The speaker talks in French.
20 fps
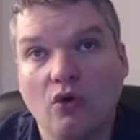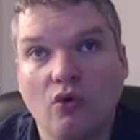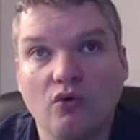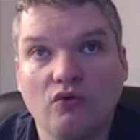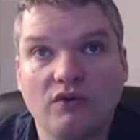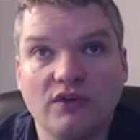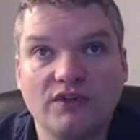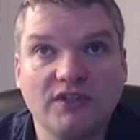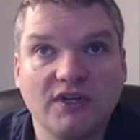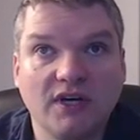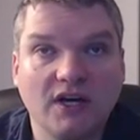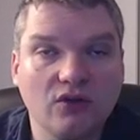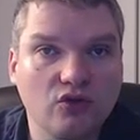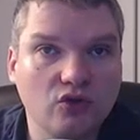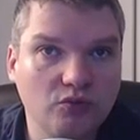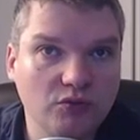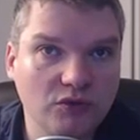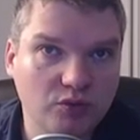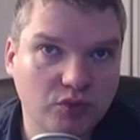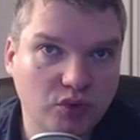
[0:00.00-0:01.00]
on va dire un
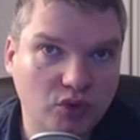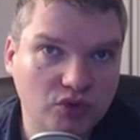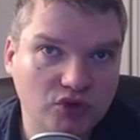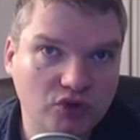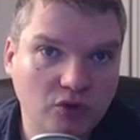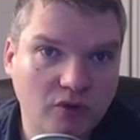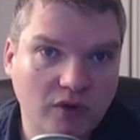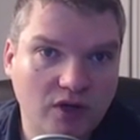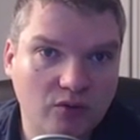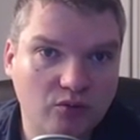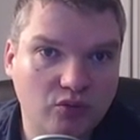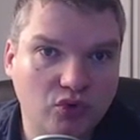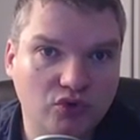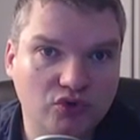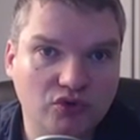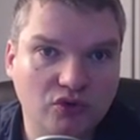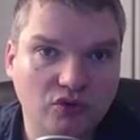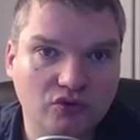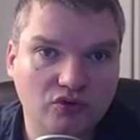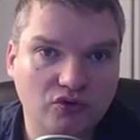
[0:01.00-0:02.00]
demi pour cent,
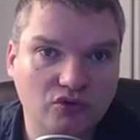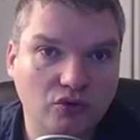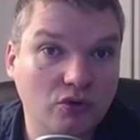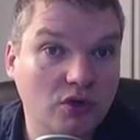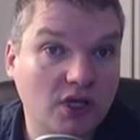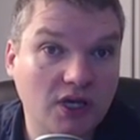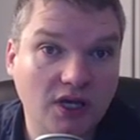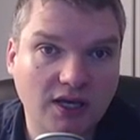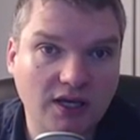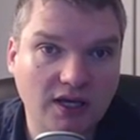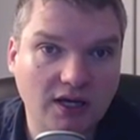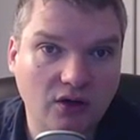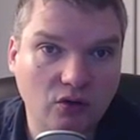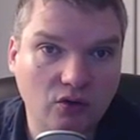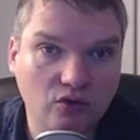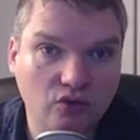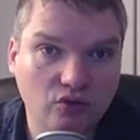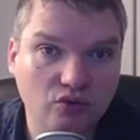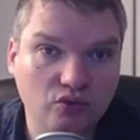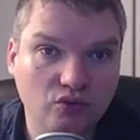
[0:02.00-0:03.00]
un sur le CAC
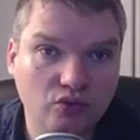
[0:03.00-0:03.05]
40 ou,